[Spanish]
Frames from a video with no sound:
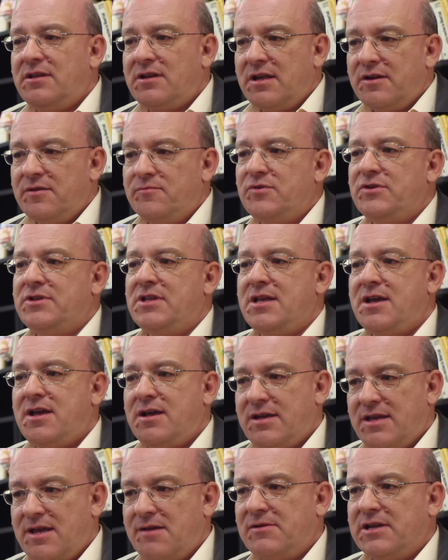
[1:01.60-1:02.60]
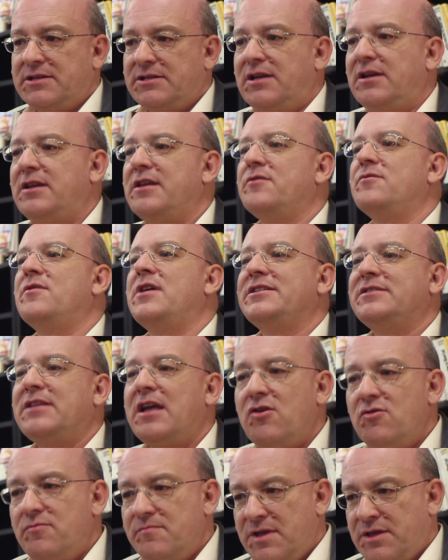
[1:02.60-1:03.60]
de la comunidad que habla esa lengua
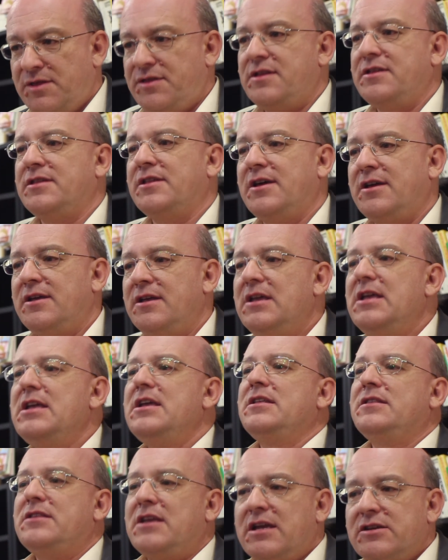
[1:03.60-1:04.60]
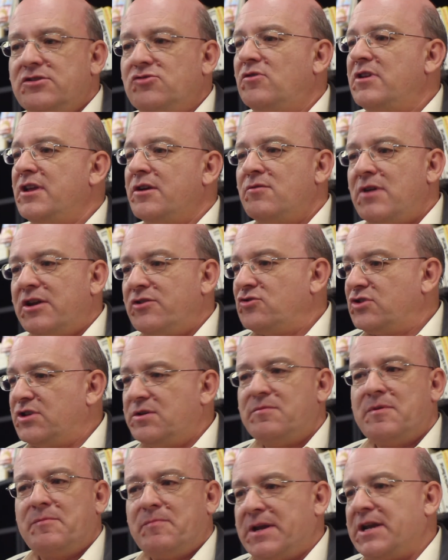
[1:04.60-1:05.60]
está convencida de que su lengua no
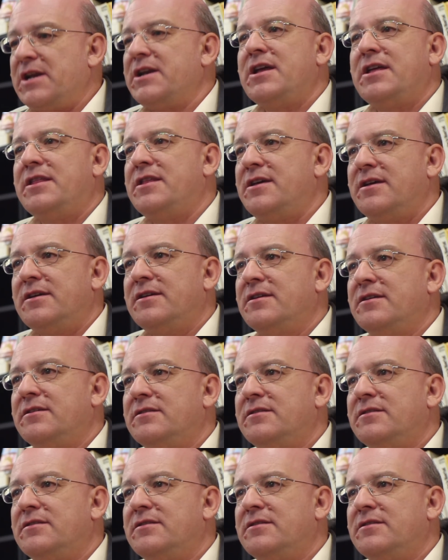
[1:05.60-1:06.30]
sirve para nada,